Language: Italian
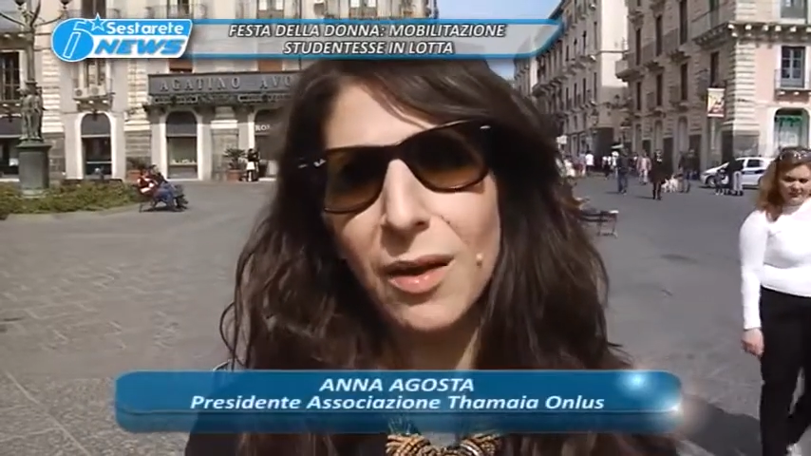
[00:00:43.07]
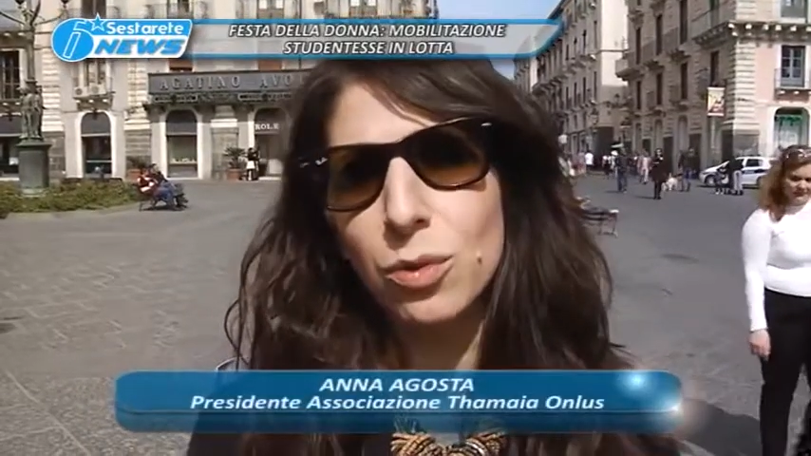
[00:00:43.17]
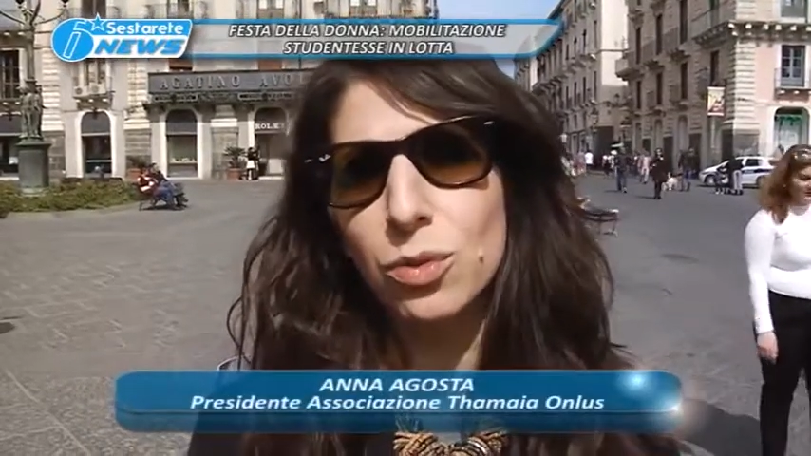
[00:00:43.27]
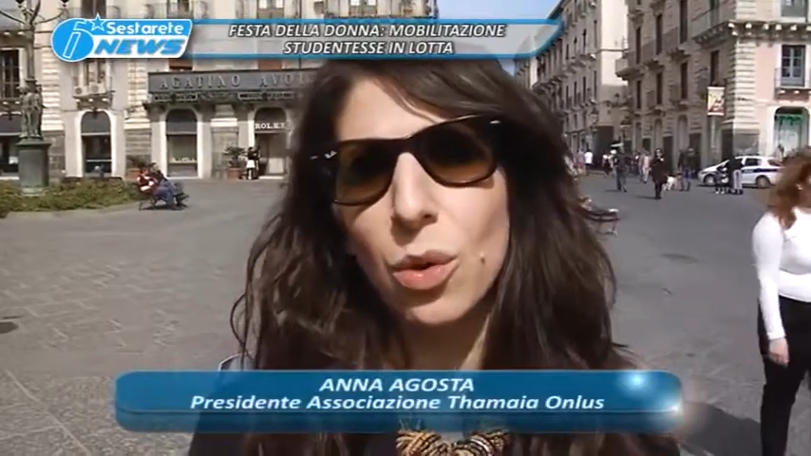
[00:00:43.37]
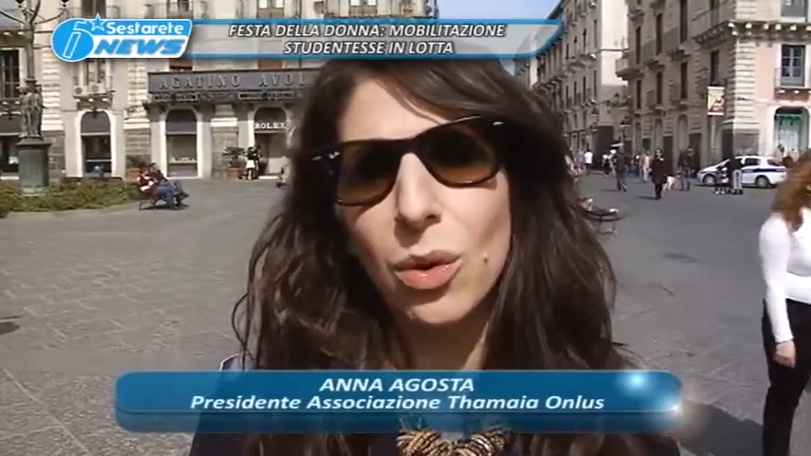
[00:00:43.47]
e ha
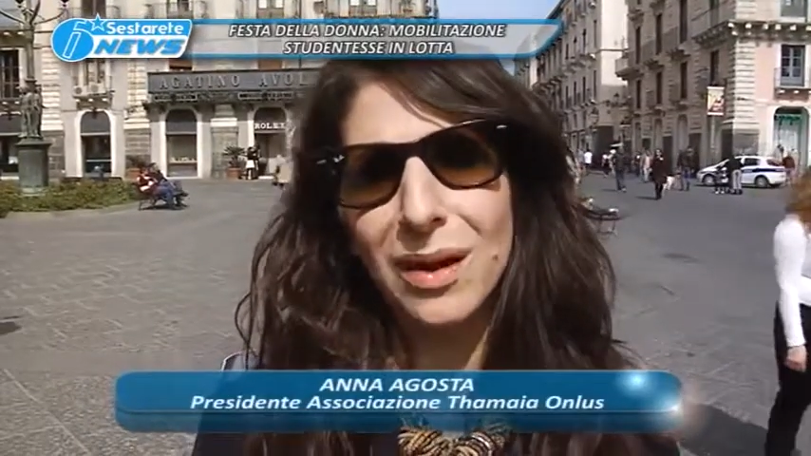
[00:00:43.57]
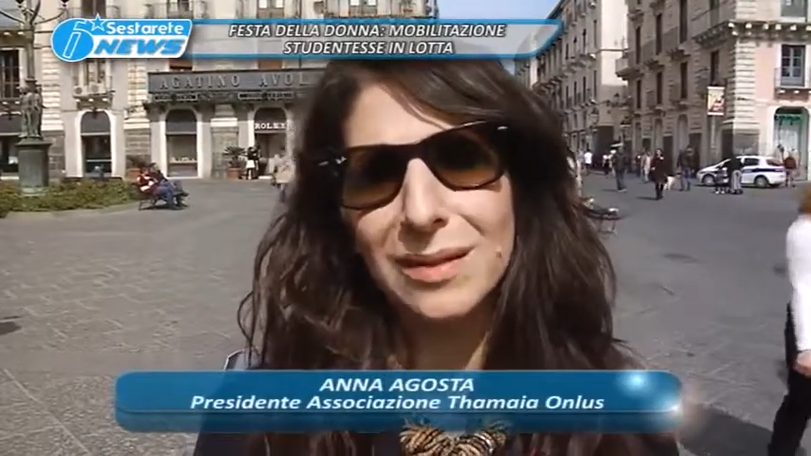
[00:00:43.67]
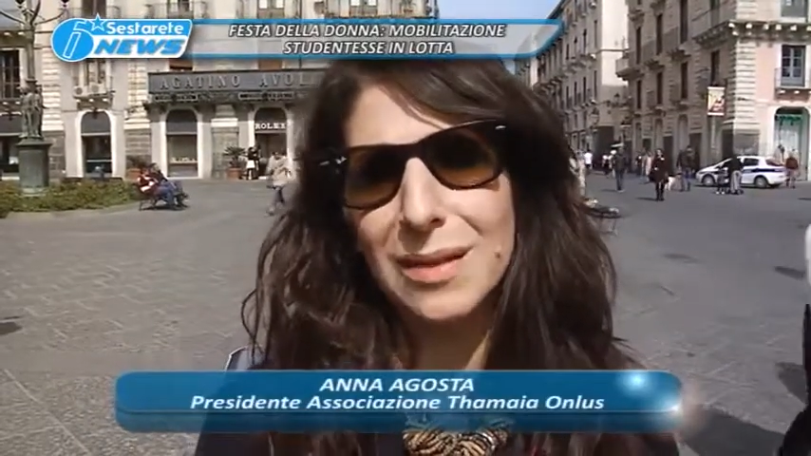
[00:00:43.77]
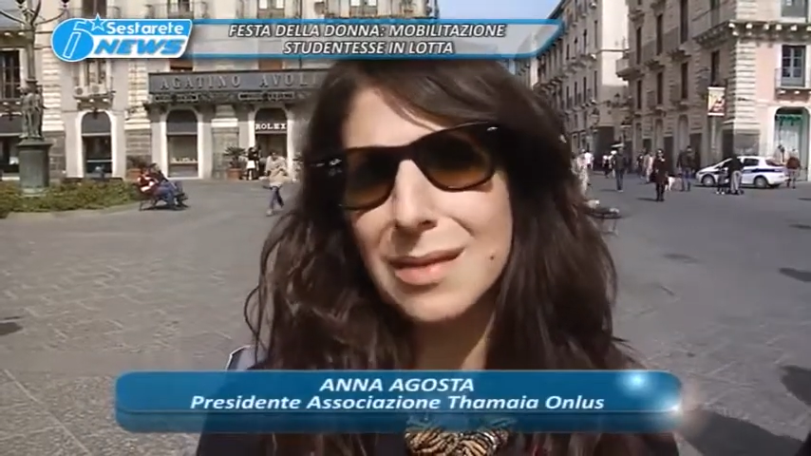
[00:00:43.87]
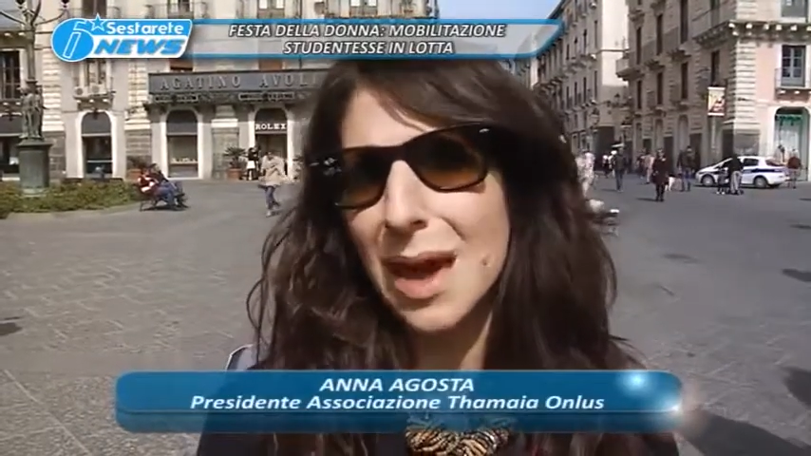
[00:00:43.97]
avuto un
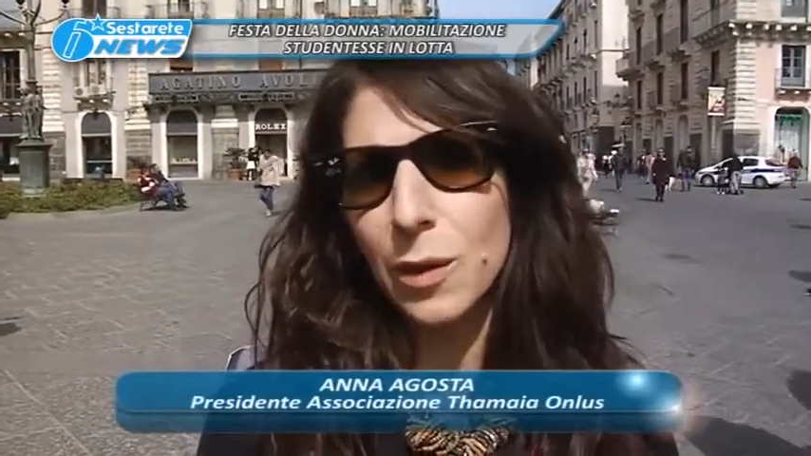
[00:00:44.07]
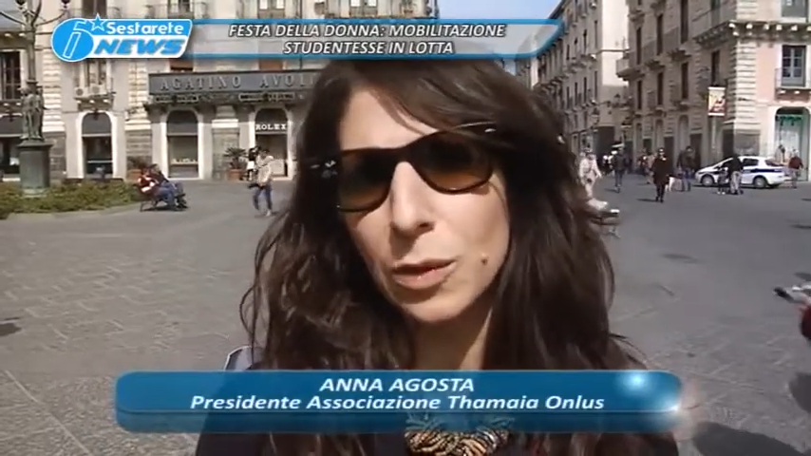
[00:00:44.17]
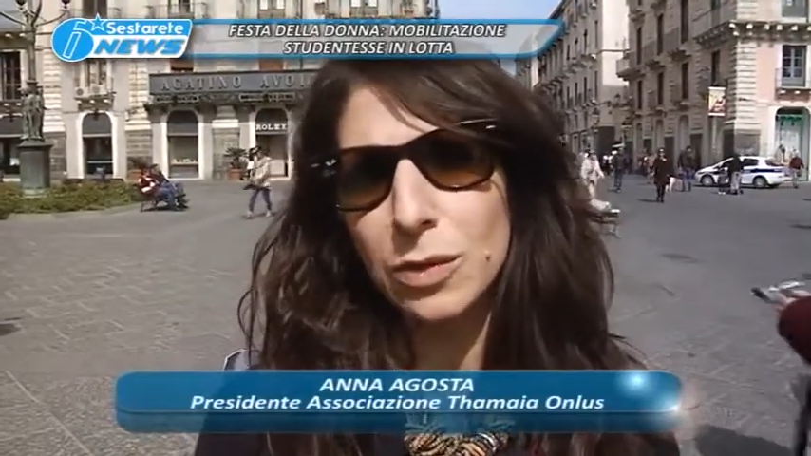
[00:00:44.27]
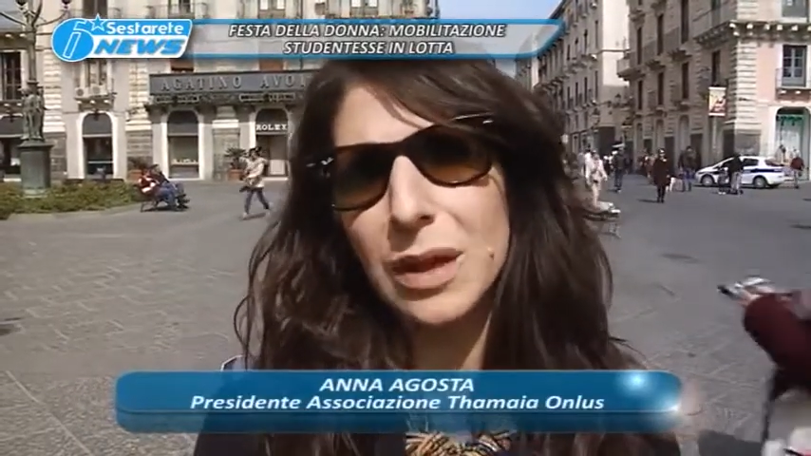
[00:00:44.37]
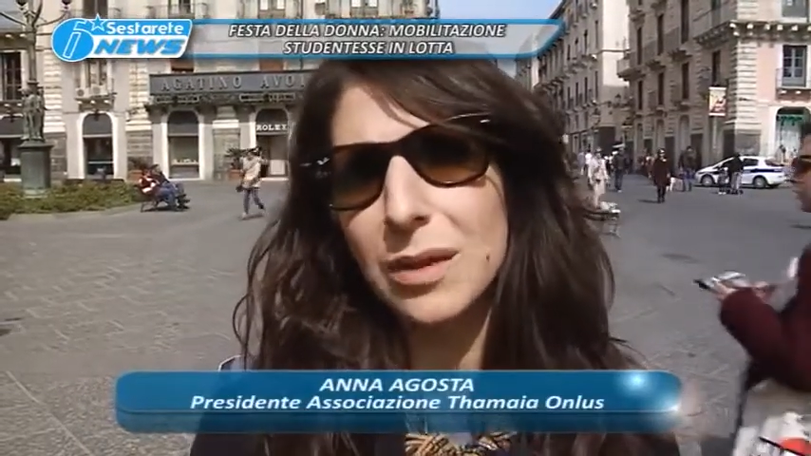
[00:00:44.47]
grande
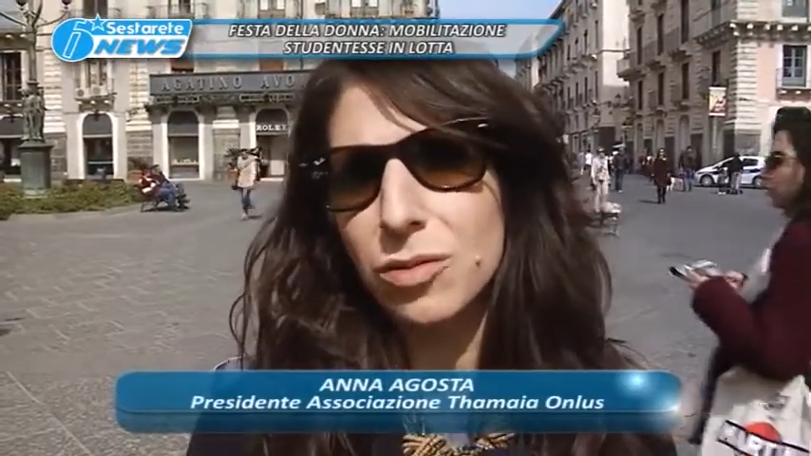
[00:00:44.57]
seguito di